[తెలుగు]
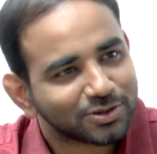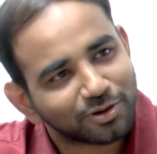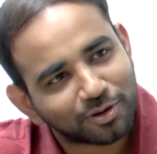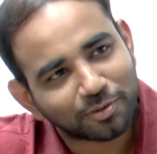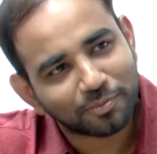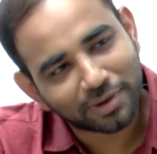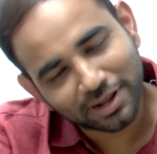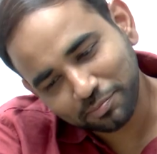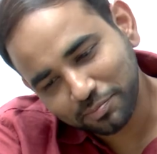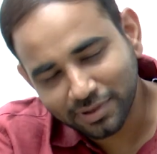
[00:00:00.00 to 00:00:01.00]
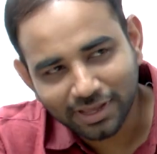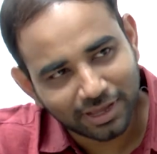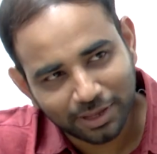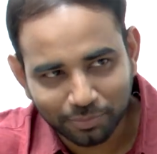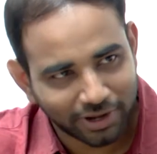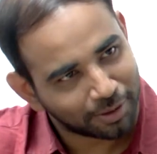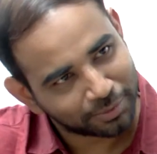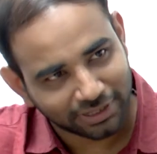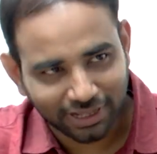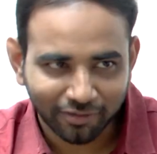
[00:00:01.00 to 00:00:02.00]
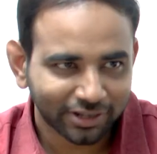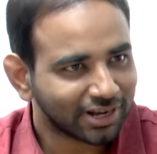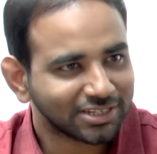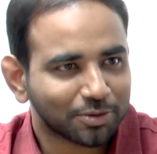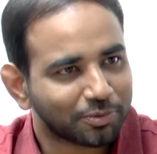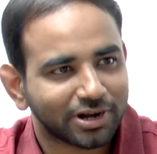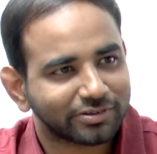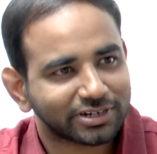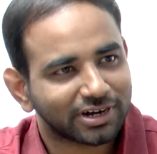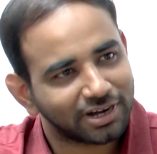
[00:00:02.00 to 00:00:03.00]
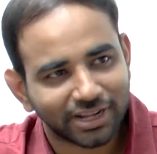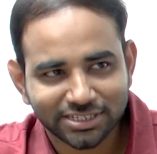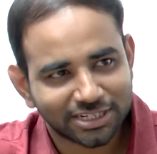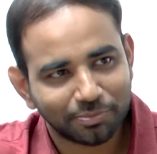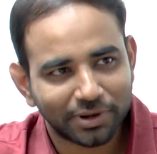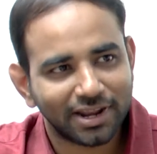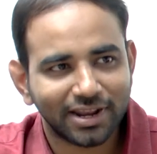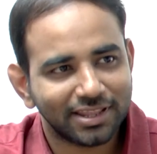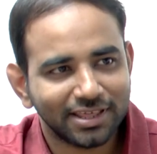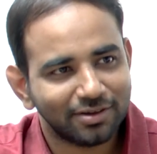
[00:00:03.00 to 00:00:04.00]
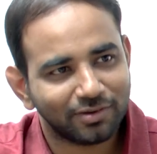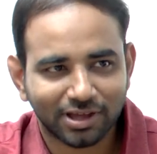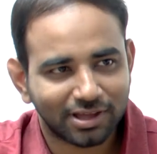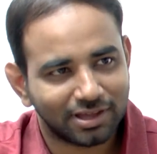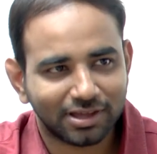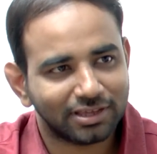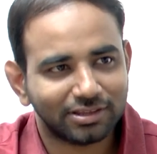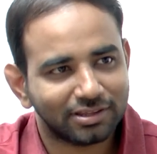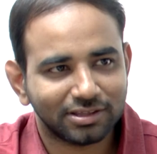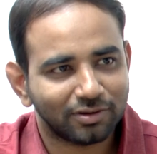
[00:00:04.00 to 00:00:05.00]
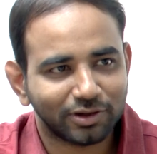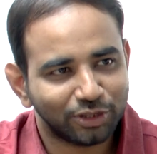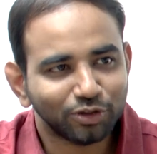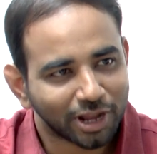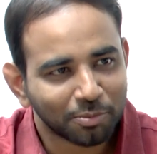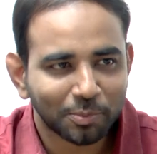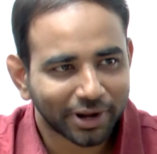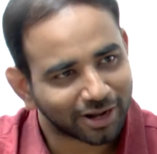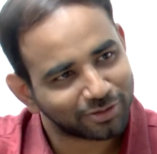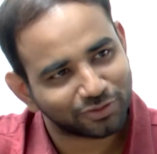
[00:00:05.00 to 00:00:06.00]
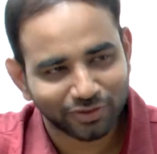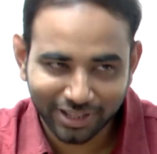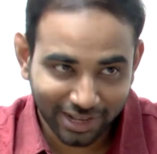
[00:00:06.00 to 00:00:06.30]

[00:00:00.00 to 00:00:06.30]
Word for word: సో మరి ఇప్పుడు కాకపోతే తర్వాత సపోర్ట్ అవసరం కాబట్టి ఖచ్చితంగా పెళ్ళి అనేది ఒక హిందూ ధర్మం ప్రకారం చూసుకుంటే